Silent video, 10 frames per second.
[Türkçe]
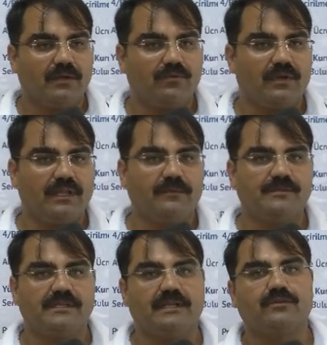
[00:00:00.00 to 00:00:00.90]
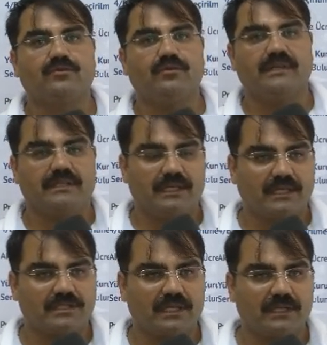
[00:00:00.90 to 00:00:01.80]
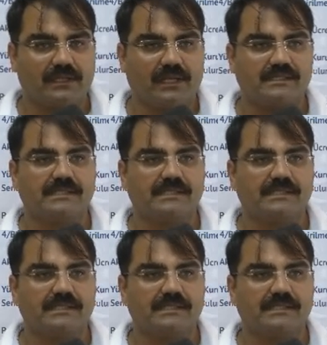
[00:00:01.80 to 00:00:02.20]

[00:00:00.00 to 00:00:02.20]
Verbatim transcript: Üyelerimizin her türlü ihtiyaçlarında,